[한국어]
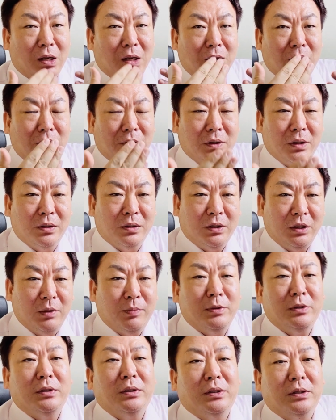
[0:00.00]
관련된
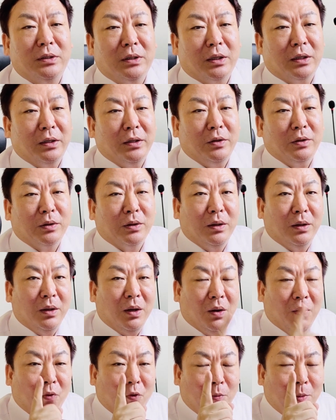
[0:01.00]
팁을 드리잖아요.
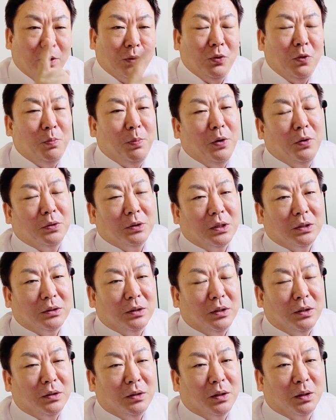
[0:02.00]
오만 돌파 영상
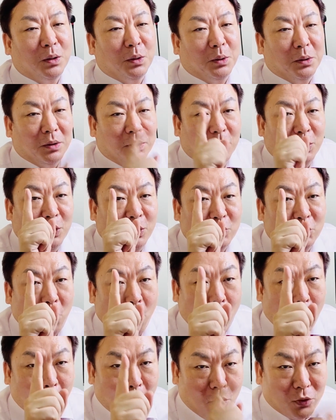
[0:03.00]
땐
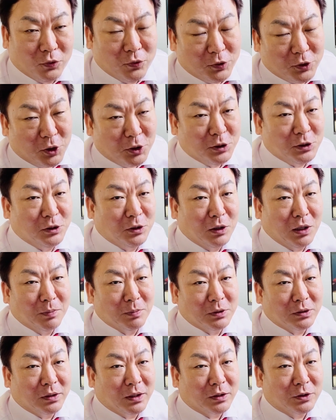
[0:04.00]
종목 추천이
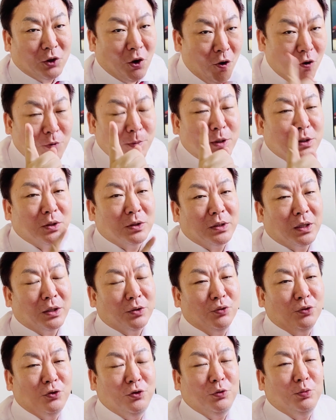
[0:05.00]
들어갑니다. 처음이죠. 제가
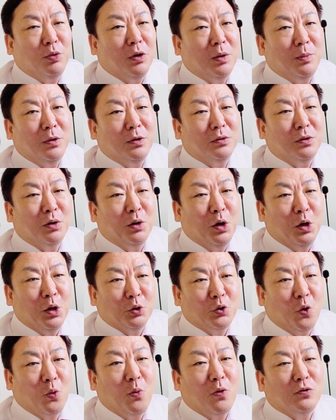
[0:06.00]
유튜브 하면서
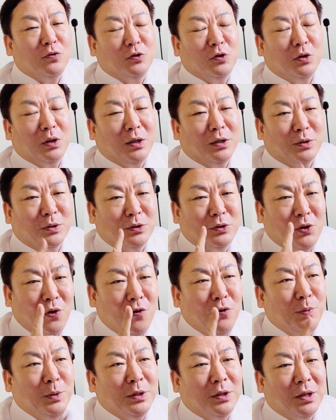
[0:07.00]
종목 추천하는 거
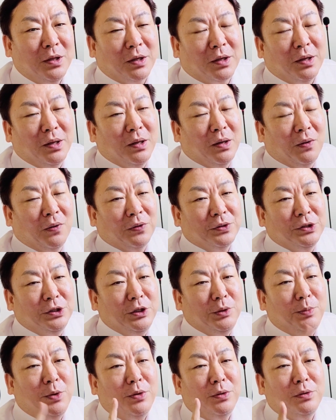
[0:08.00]
처음인데
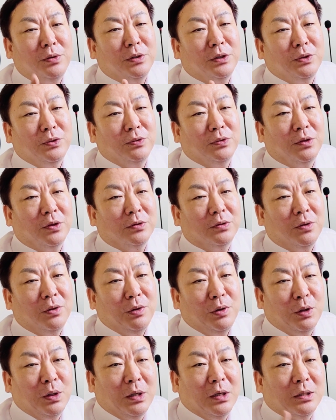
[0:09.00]
심혈을
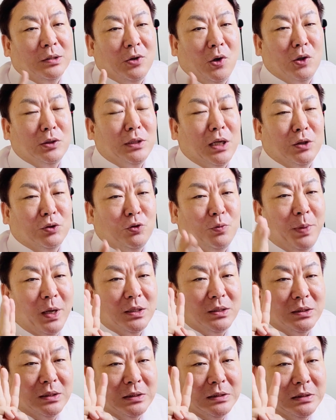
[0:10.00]
기울여서 성장주
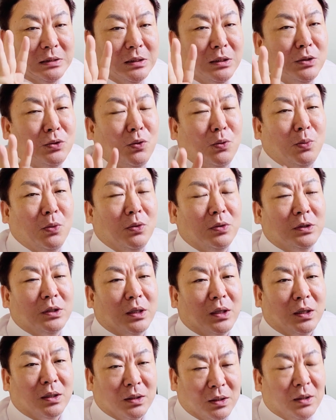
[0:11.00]
베스트 삼 종목을
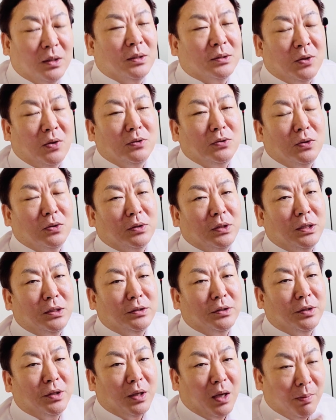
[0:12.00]
제가 선정을
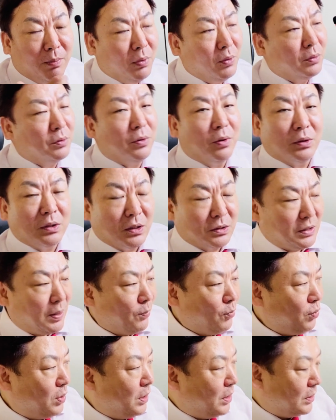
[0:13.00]
했는데 한번 영상
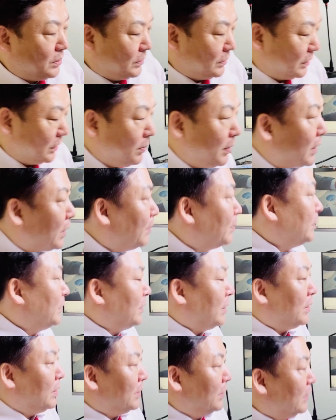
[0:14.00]
참고하시기
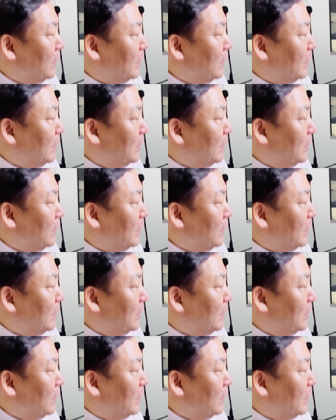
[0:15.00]
바랍니다.